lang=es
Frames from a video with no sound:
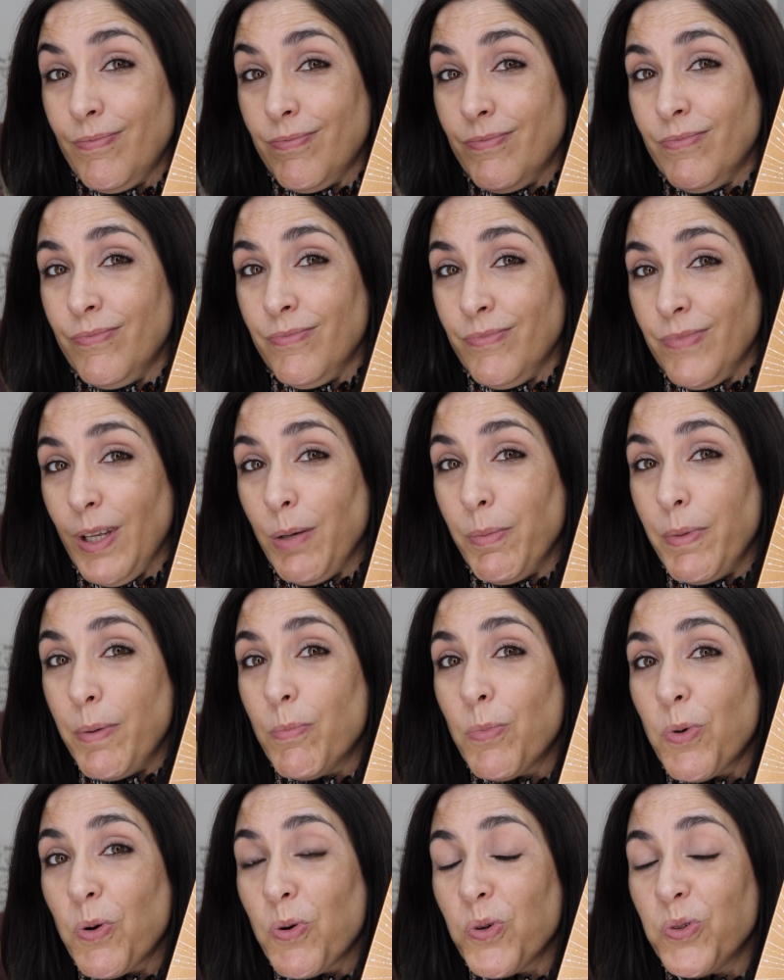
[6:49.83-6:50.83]
mm, el
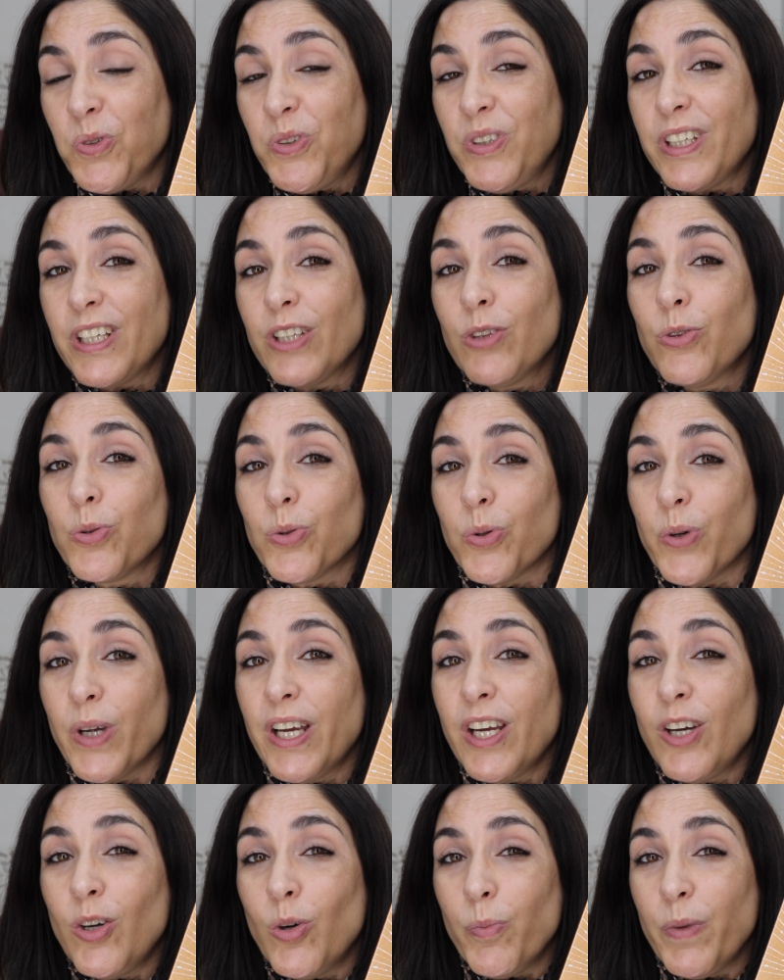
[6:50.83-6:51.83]
mismo concepto en
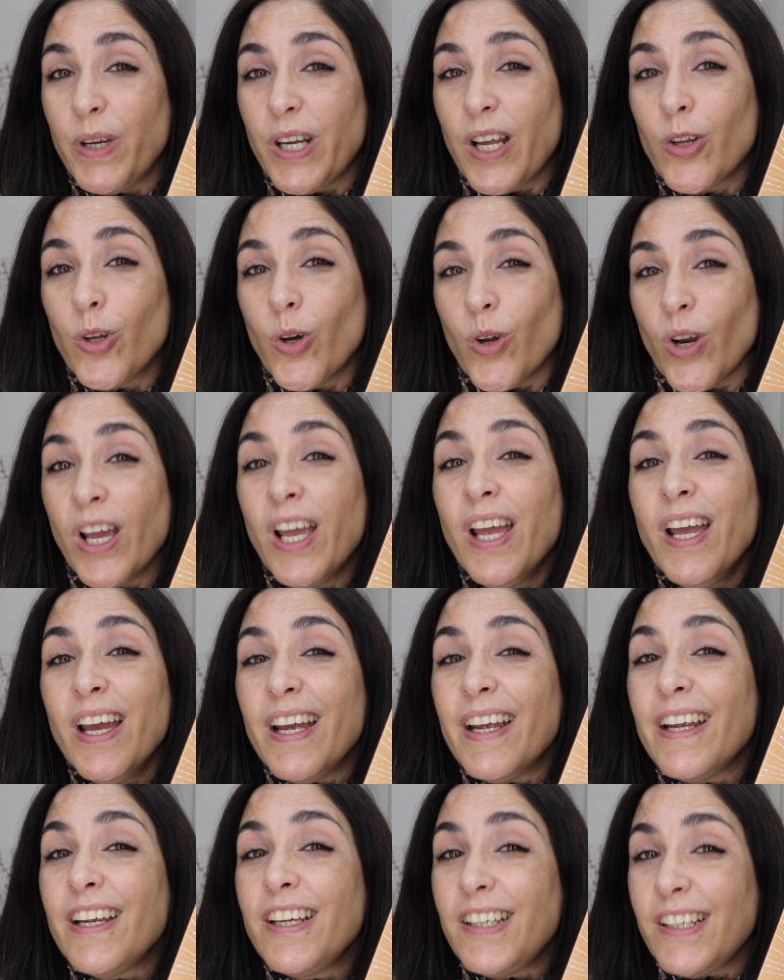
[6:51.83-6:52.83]
iluminador
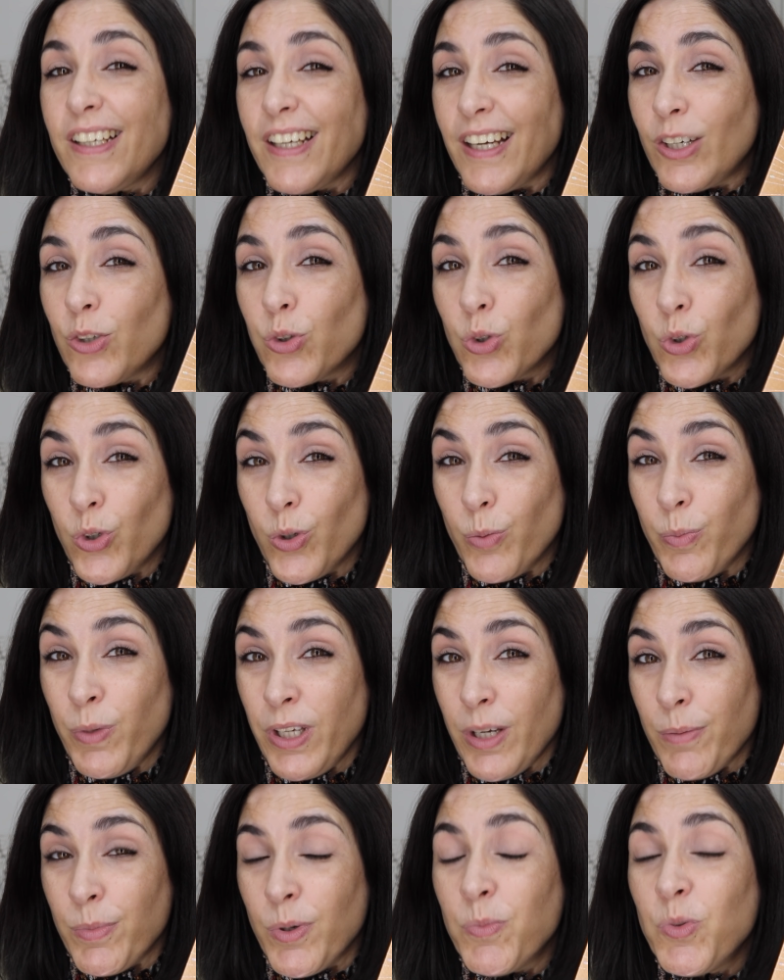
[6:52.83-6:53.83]
y el tono me
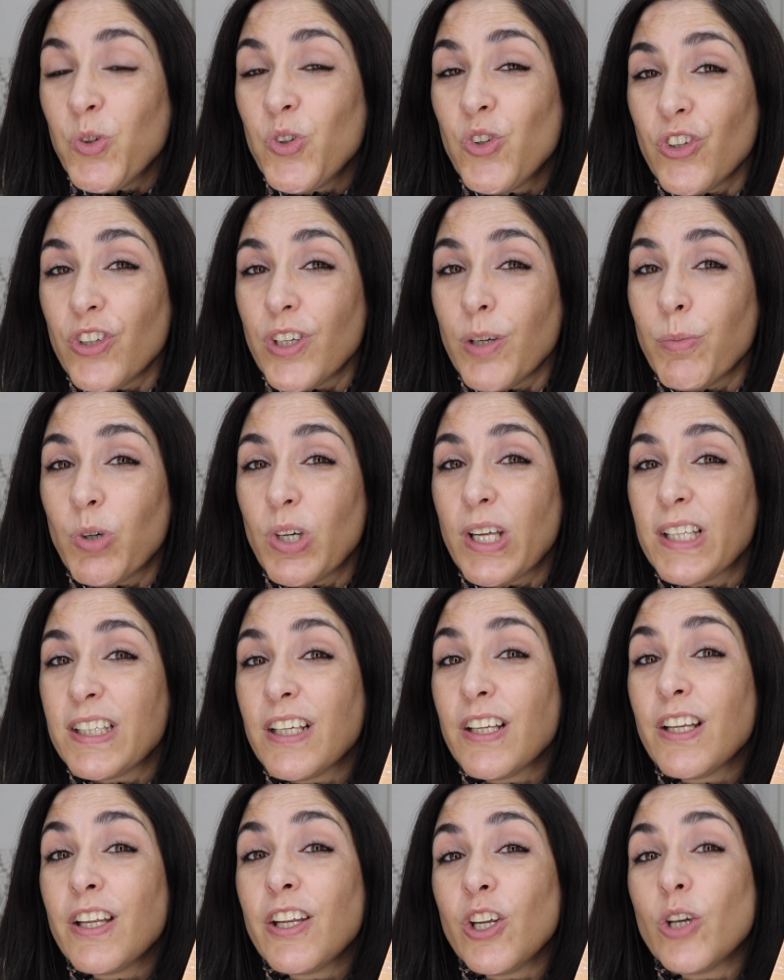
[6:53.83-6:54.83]
llamó muchísimo la
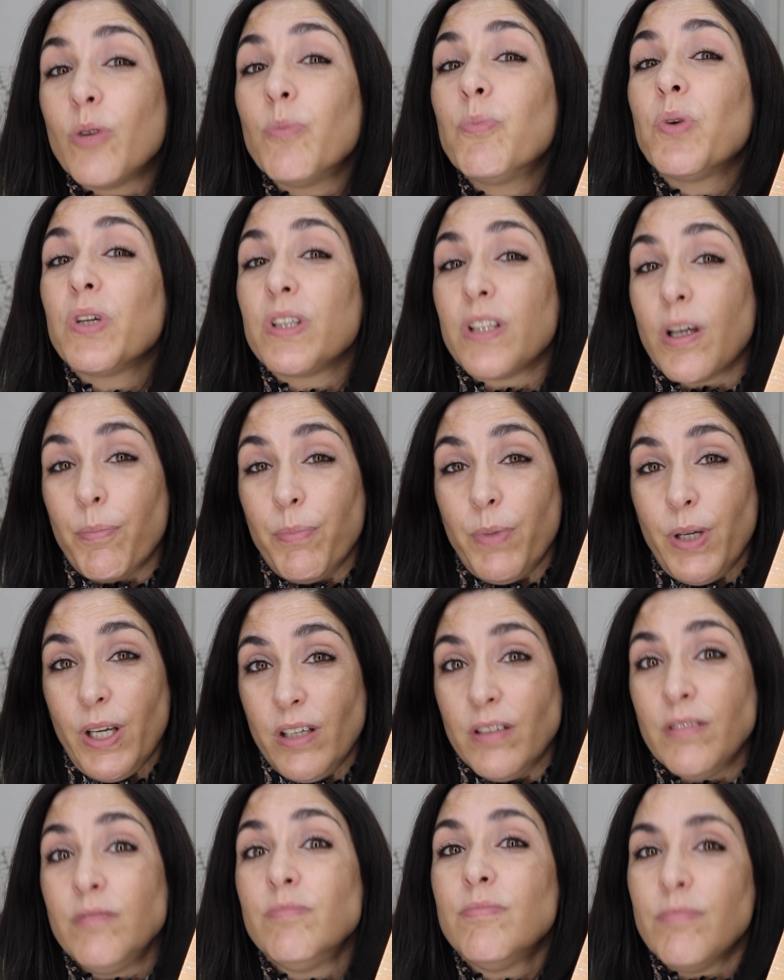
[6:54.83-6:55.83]
atención, pues
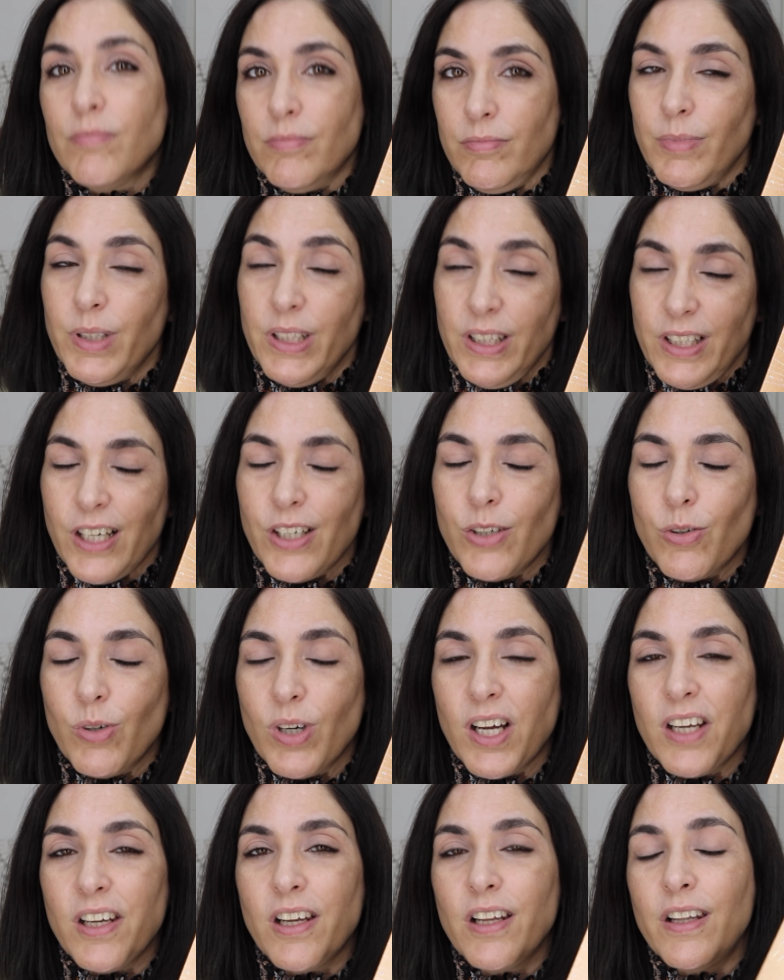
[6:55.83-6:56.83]
también me entraron
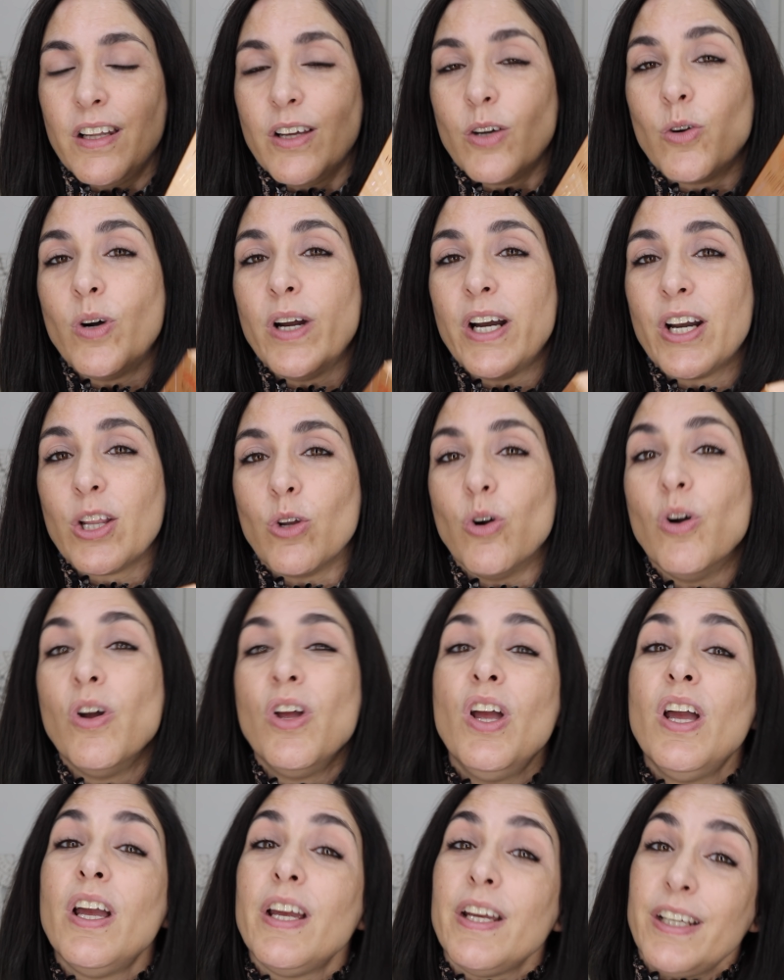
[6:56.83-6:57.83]
ganas de cogerlo
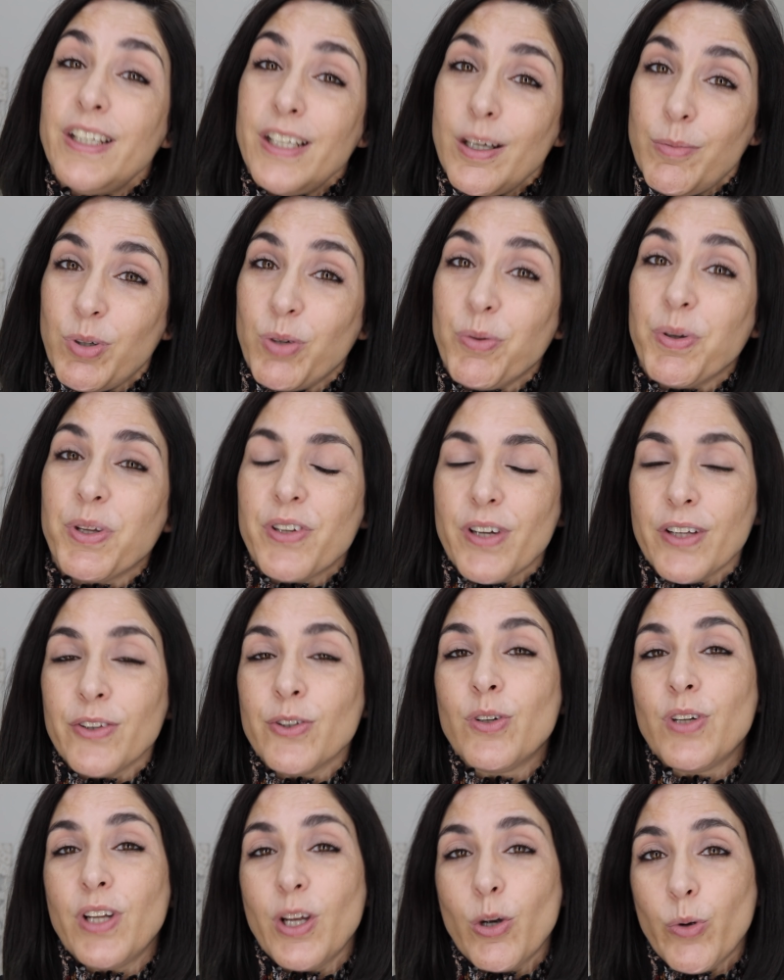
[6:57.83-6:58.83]
y aprovechando
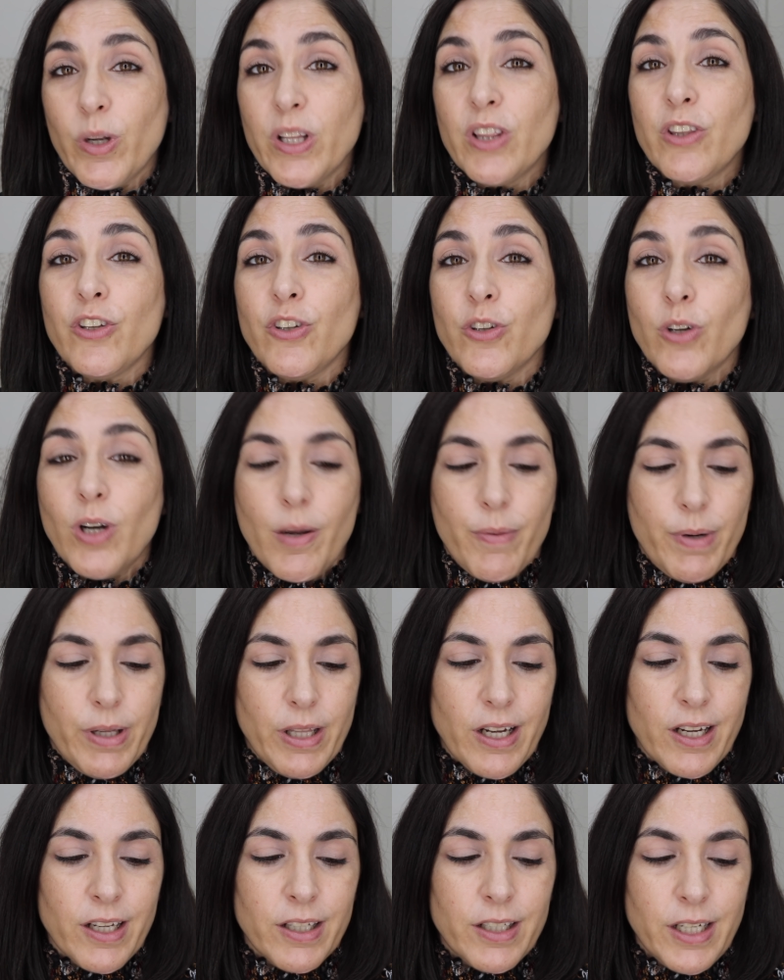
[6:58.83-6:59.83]
el descuentillo la
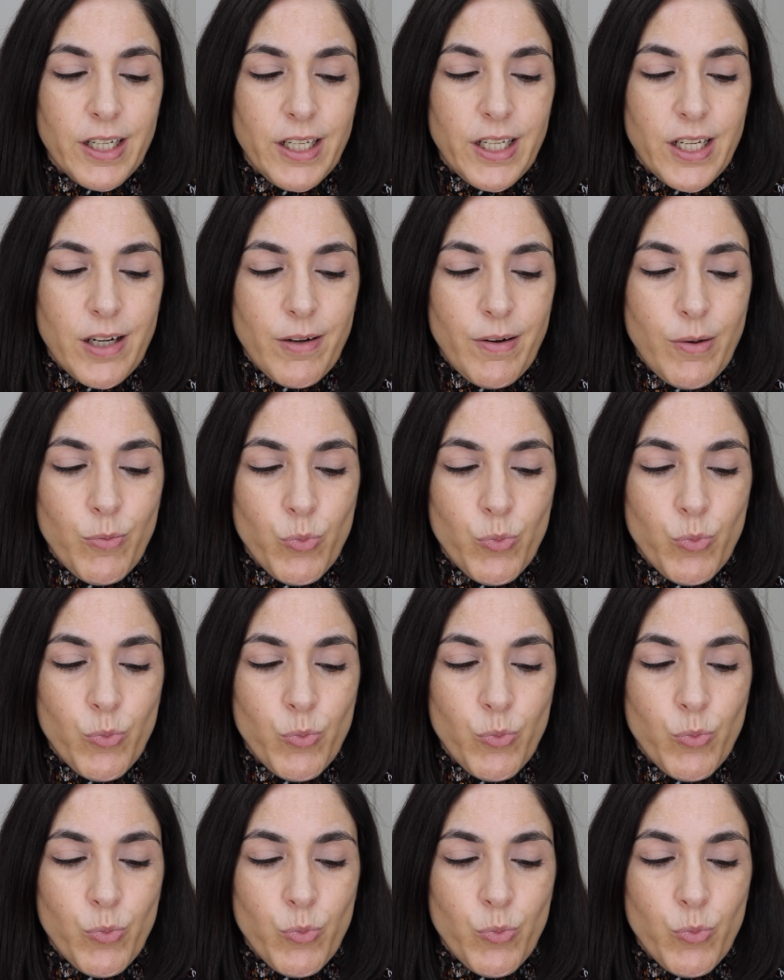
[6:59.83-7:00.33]
verdad es que se quedaba